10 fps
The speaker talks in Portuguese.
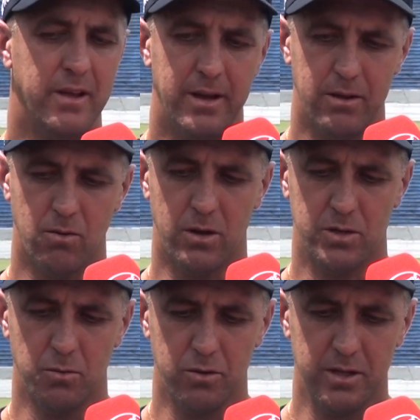Né? Eu
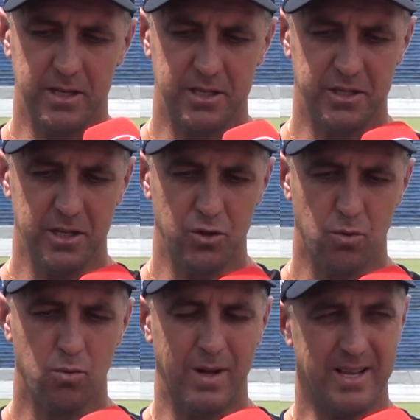gosto muito desse estilo de
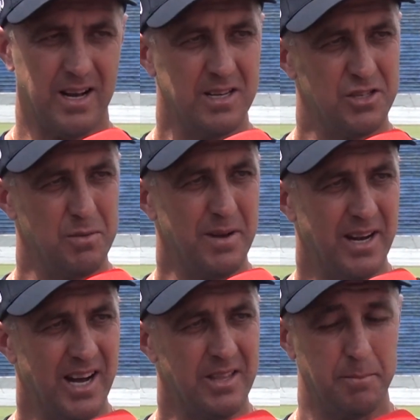jogo com atacantes de
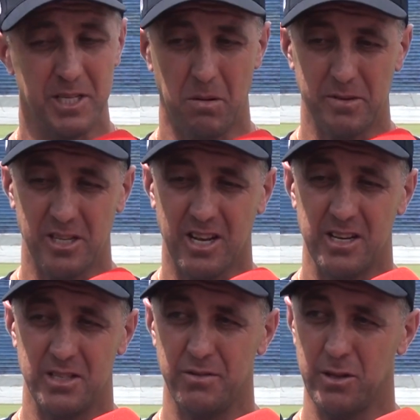beirada, principalmente
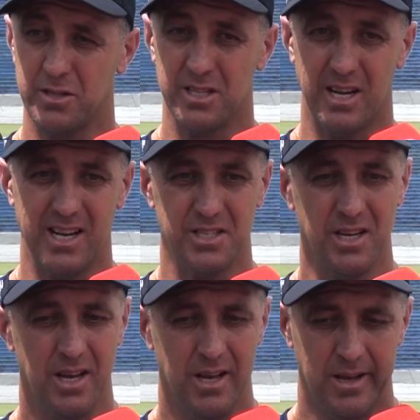atacantes de
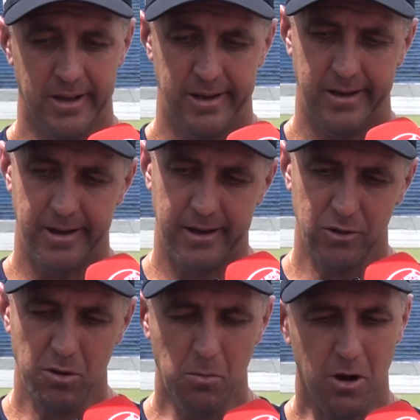velocidade. É,
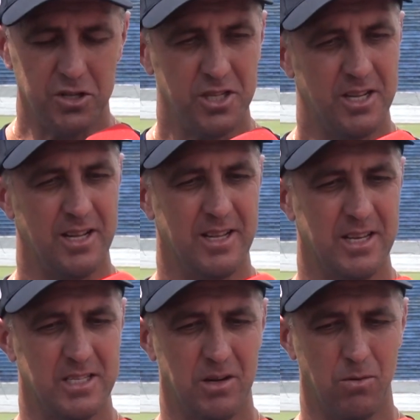no meu modo de
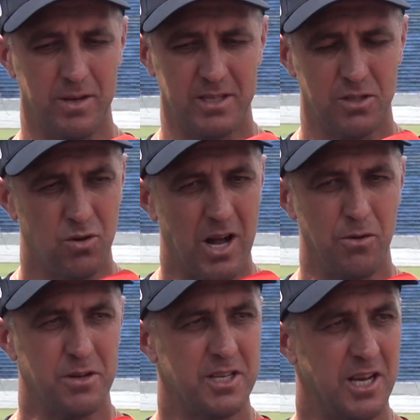entender, são esses
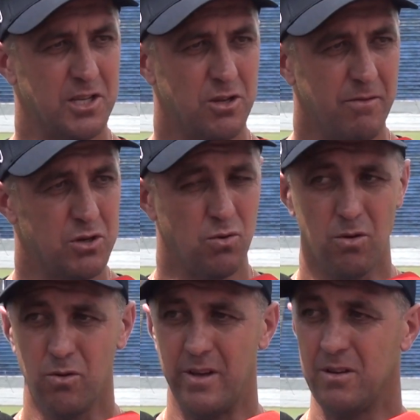jogadores que resolvem o
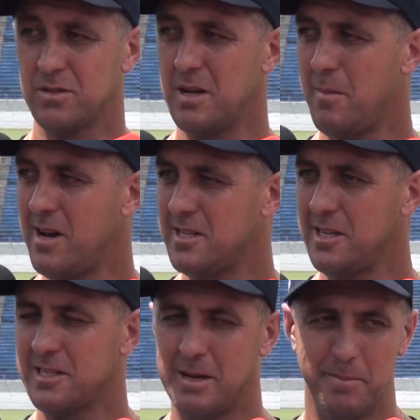jogo. Né? Os demais,
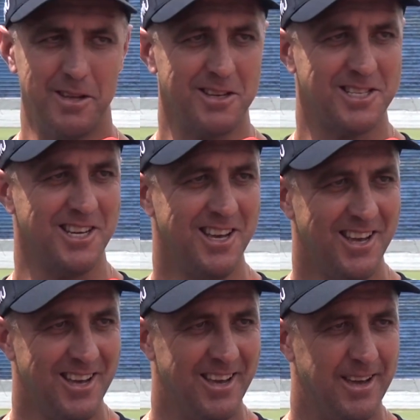eles apenas
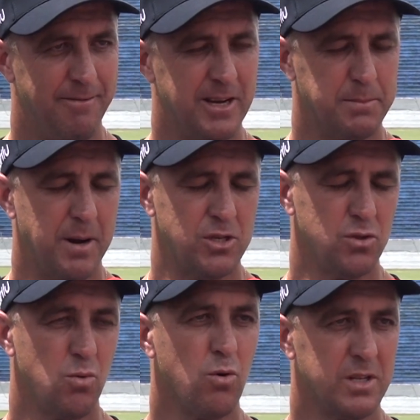é, faz
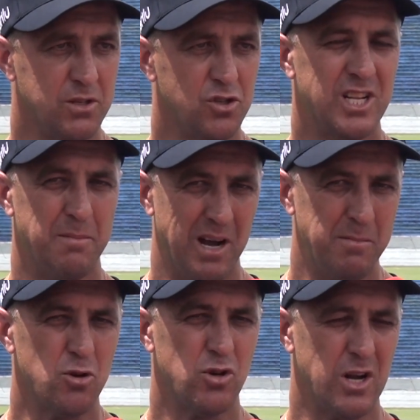parte de um contexto de
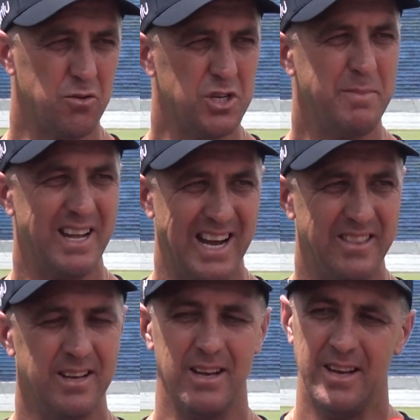trabalho, mas o jogador de
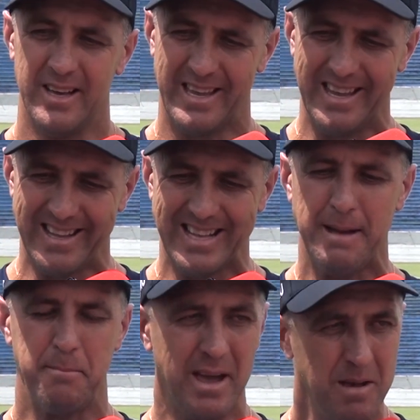beirada que
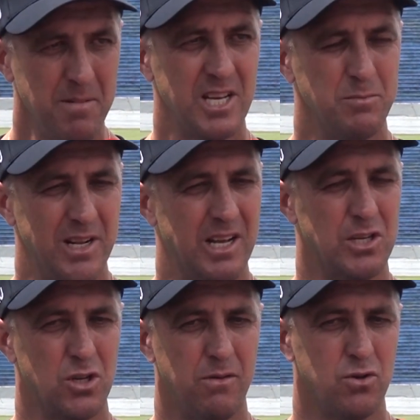está bem mesmo, ele
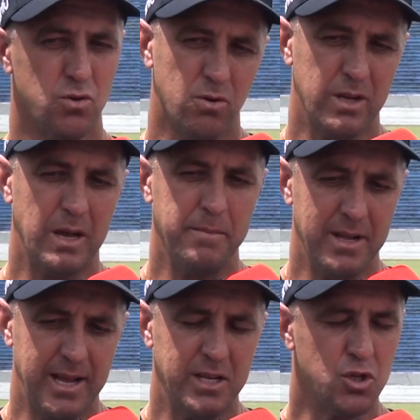resolve o jogo. E a
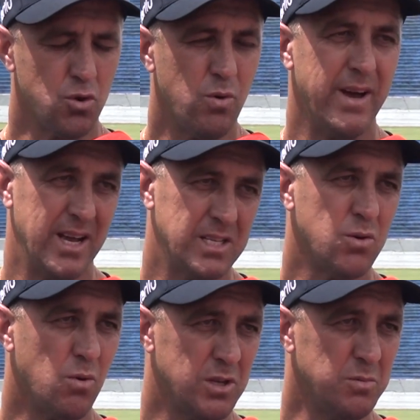minha ideia de jogo é
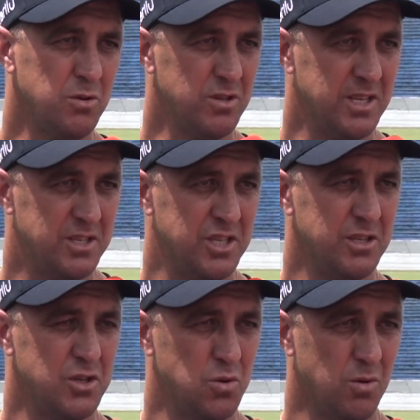essa, eu gosto muito desse
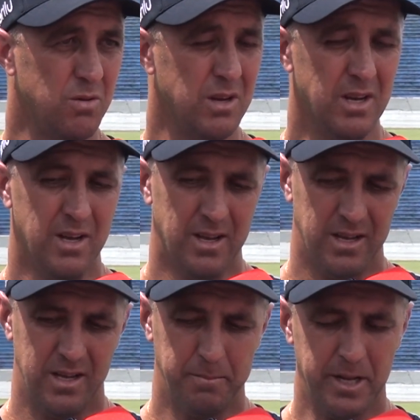estilo de jogo
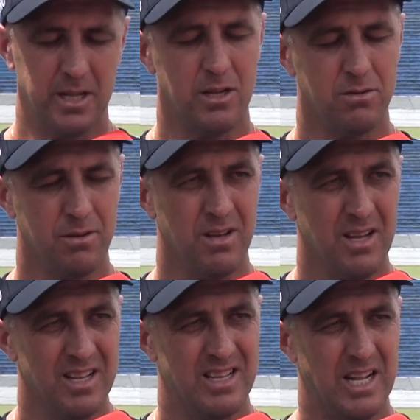e pretendo
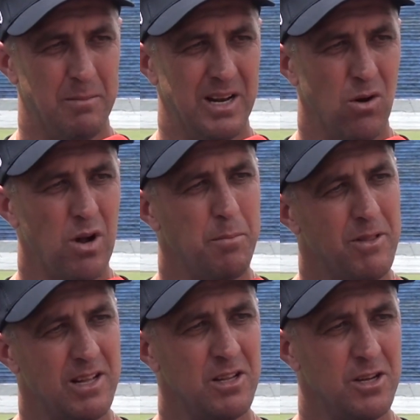trabalhar o
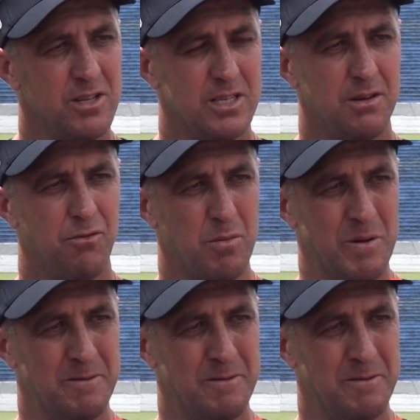campeonato inteiro dessa forma.